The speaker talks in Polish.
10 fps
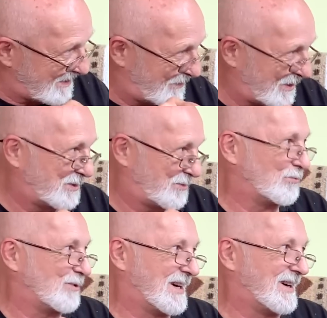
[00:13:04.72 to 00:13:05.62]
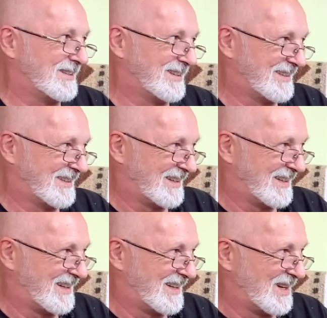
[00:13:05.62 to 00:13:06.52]
w tych cukrach,
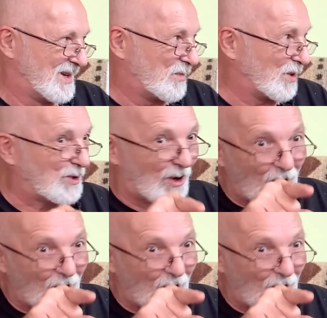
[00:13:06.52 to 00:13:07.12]
bo to